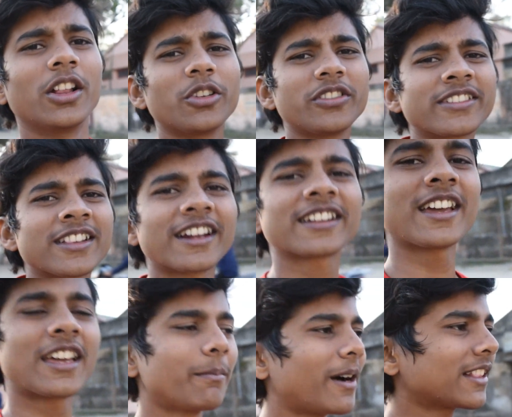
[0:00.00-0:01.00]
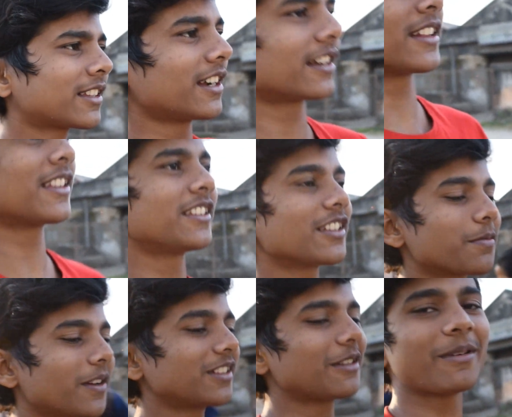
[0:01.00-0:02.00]
तो जिस लड़के की बात कर रहे थे जिस
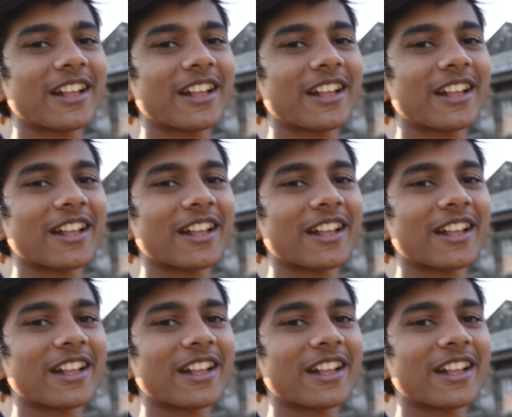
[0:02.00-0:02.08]
फ्रेंड की